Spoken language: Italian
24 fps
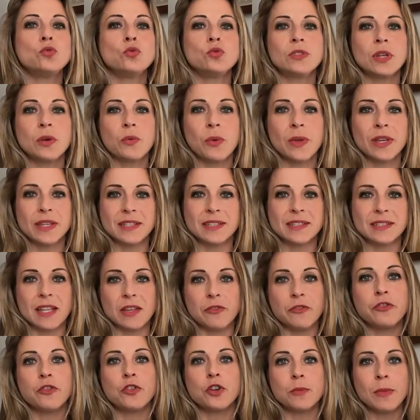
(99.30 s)
Tutte queste
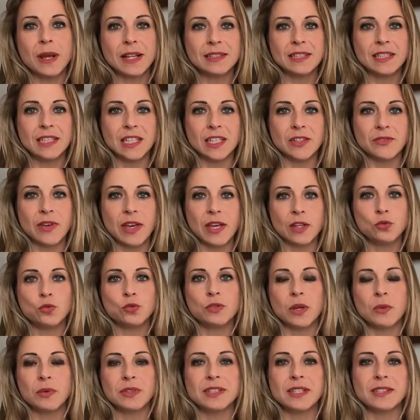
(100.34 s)
informative,
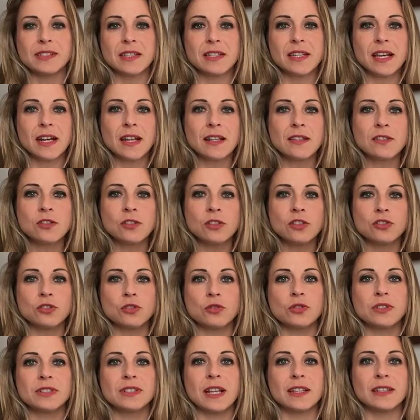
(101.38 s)
tutte queste segnalazioni
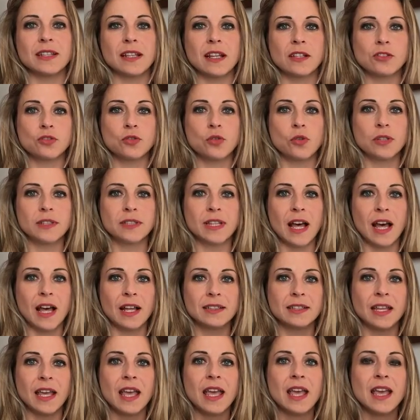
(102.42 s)
sono state
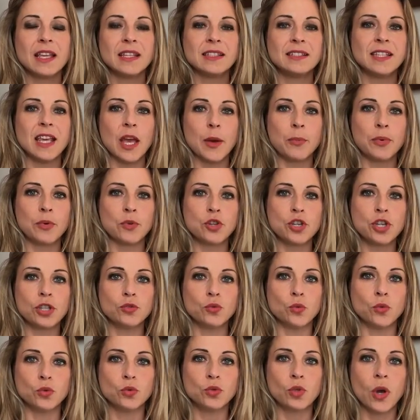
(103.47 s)
inascoltate, si è
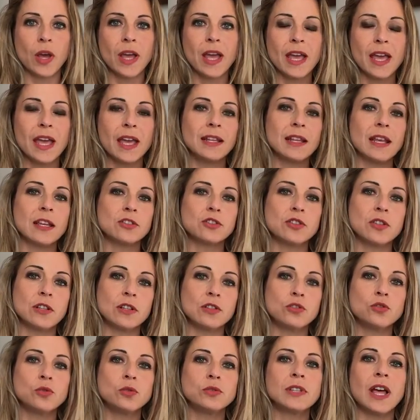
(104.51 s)
proceduto e adesso
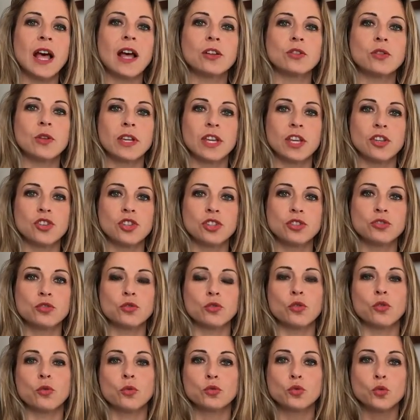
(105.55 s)
il risultato è che ci
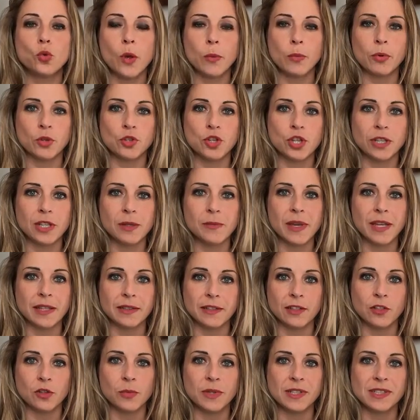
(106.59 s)
sono due
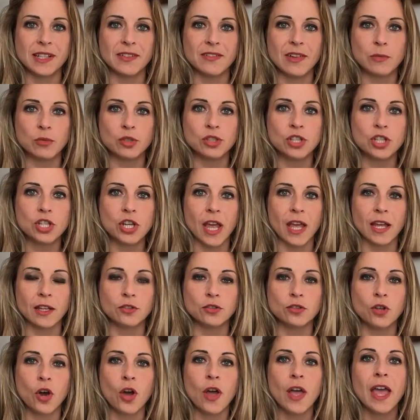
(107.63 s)
procedimenti, come stavamo
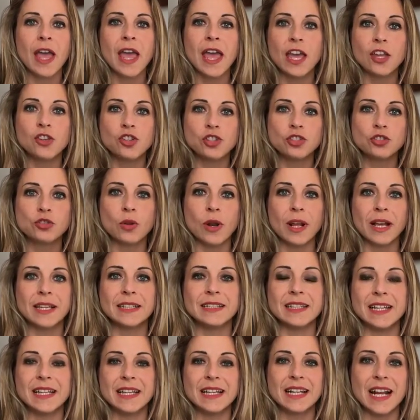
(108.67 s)
dicendo, e ci sono
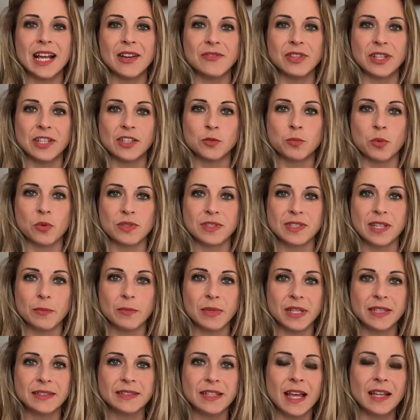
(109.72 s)
anche delle gravi
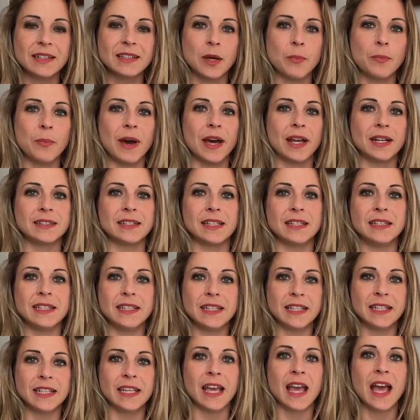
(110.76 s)
responsabilità da parte
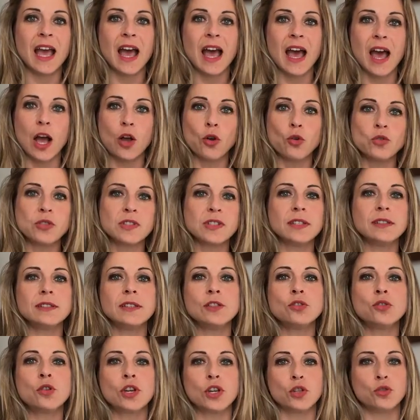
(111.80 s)
di chi ha
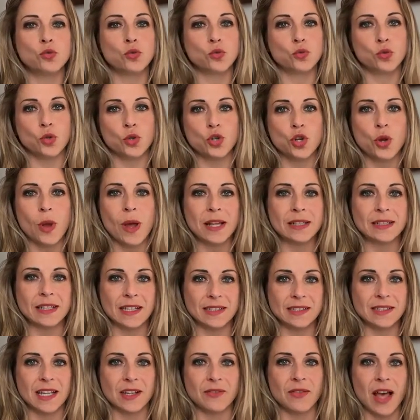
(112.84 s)
consentito che tutto ciò
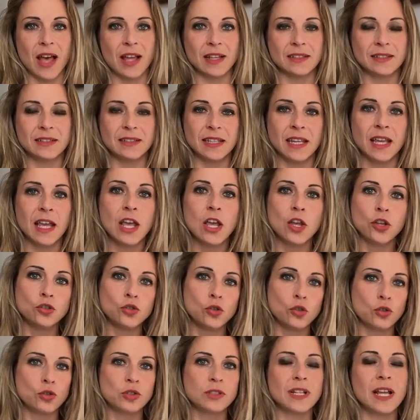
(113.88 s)
andasse avanti,
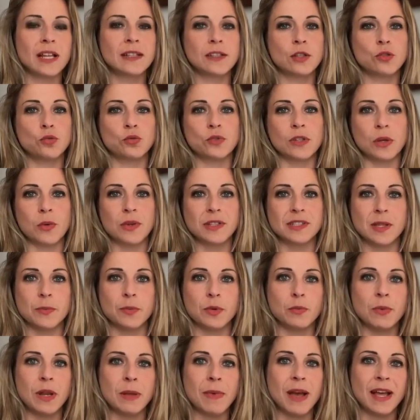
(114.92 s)
nonostante tutte queste
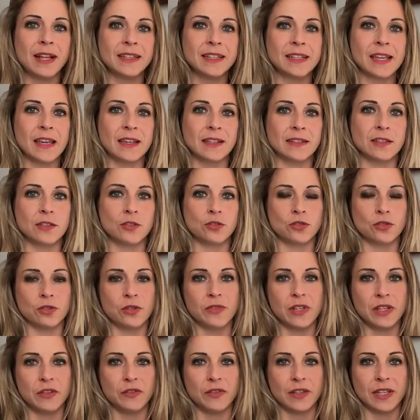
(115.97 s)
problematiche che si
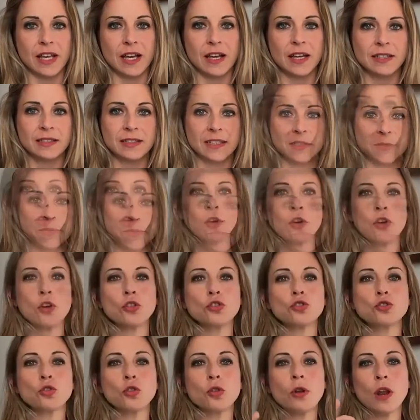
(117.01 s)
sono verificate.
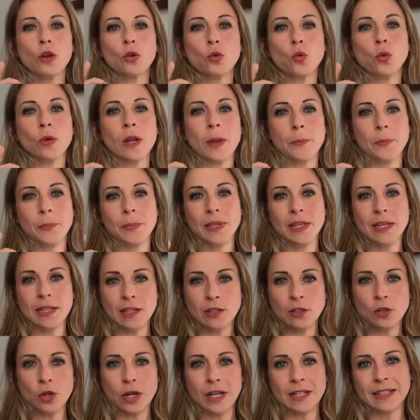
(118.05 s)
Solo alcune
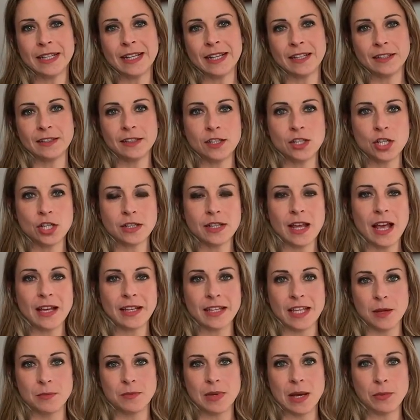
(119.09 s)
pillole di criticità
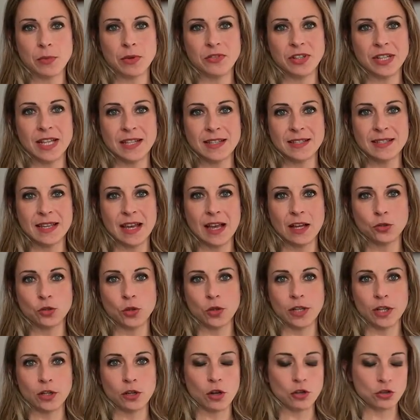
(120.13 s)
che abbiamo evidenziato
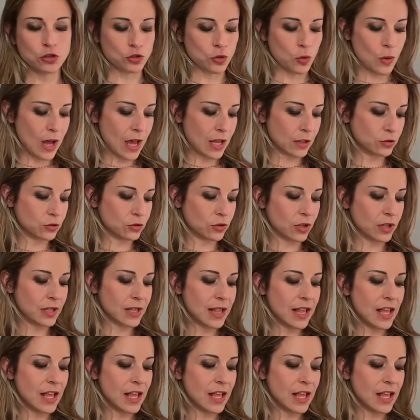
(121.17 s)
nel nostro atto.